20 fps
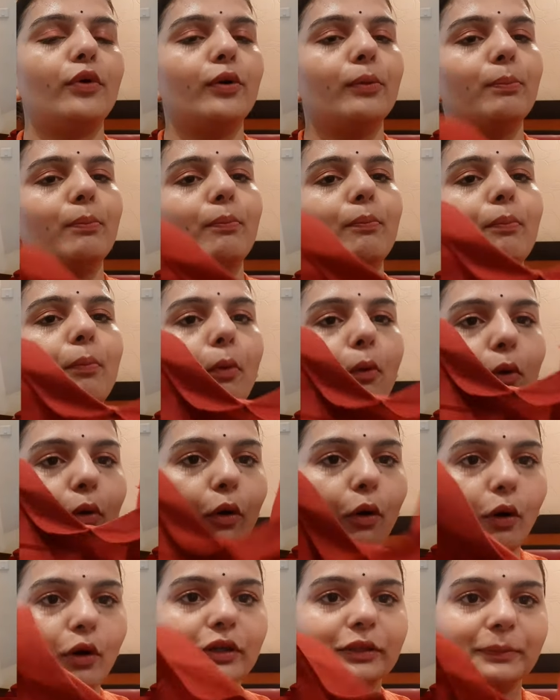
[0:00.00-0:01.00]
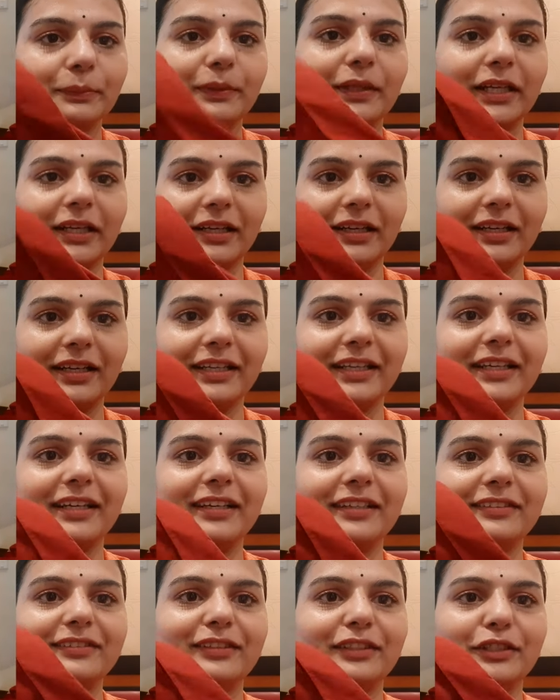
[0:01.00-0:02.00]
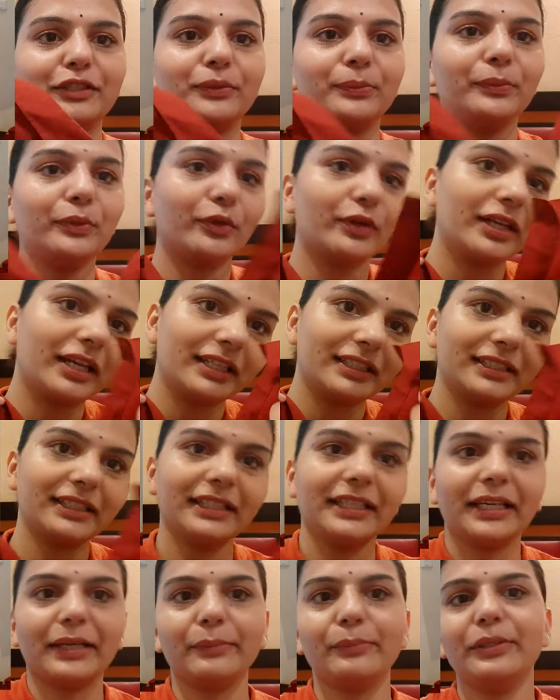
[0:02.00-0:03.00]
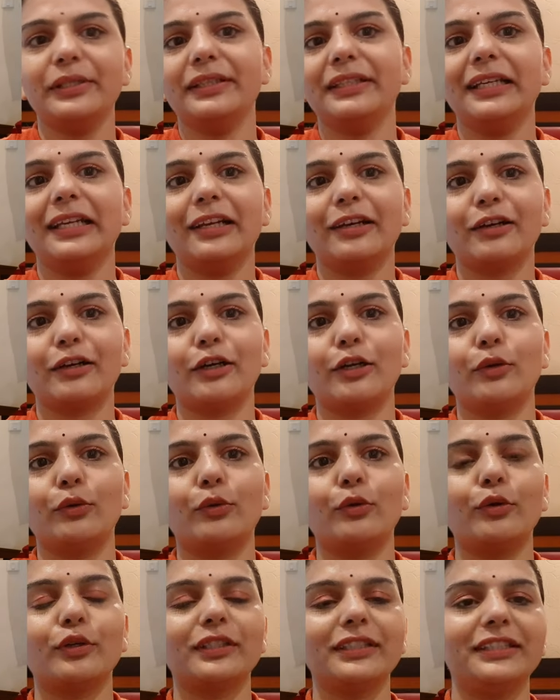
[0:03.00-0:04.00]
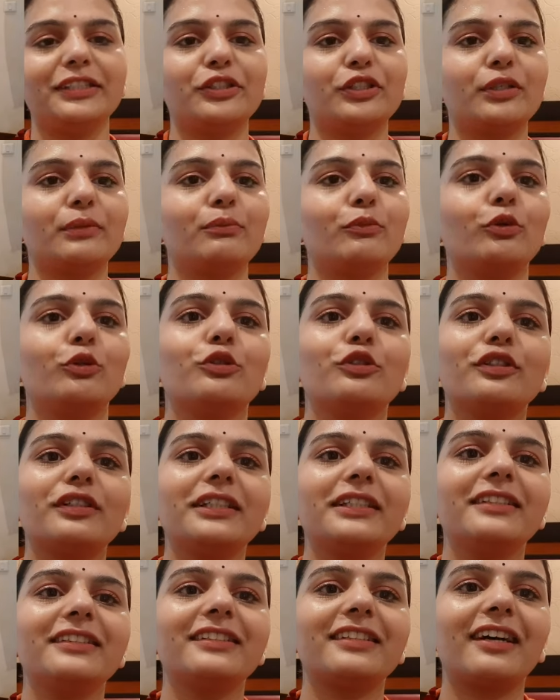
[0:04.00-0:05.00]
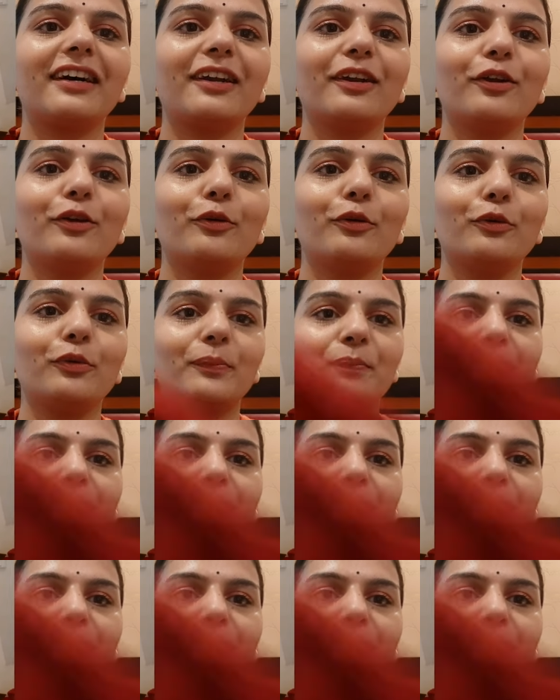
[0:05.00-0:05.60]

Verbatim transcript: और बहुत प्यारा लगेगा ड्रेस में और ऐसे ही एक बिंदी लगा लो और नीचे मोजरीज डाल लो